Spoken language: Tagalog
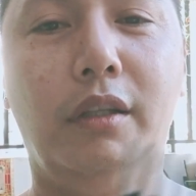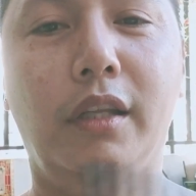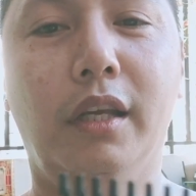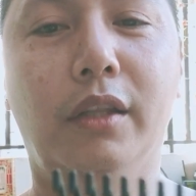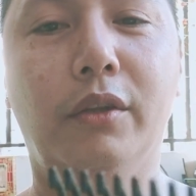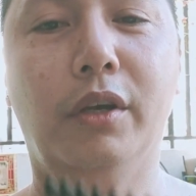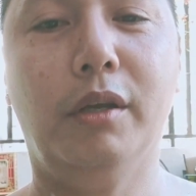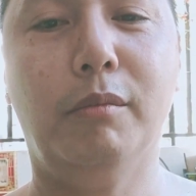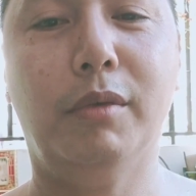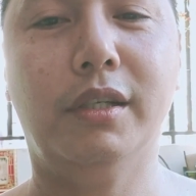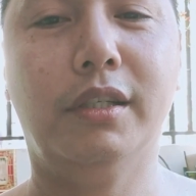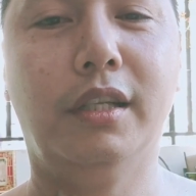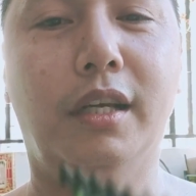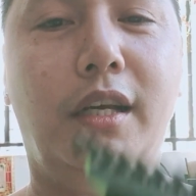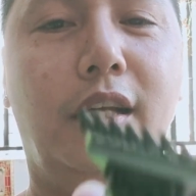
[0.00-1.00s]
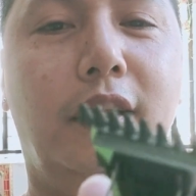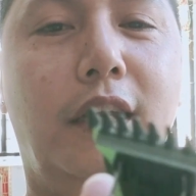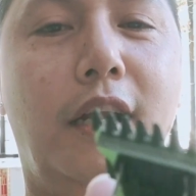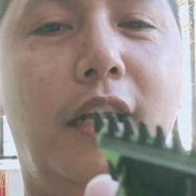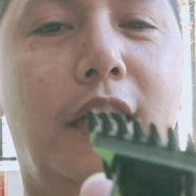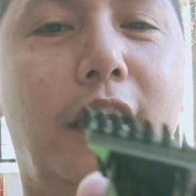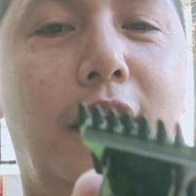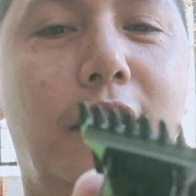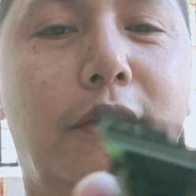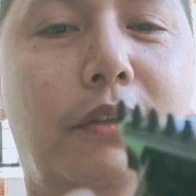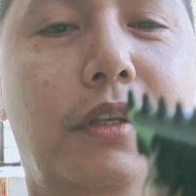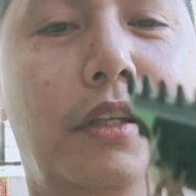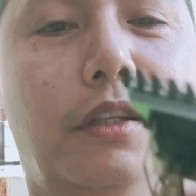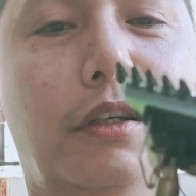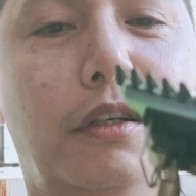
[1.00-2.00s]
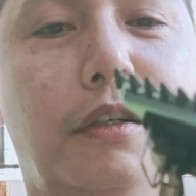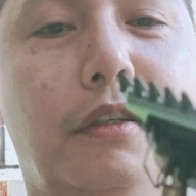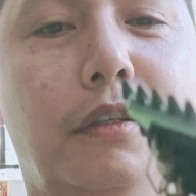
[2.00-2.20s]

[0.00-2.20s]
dito eh basta nilalagay ito dito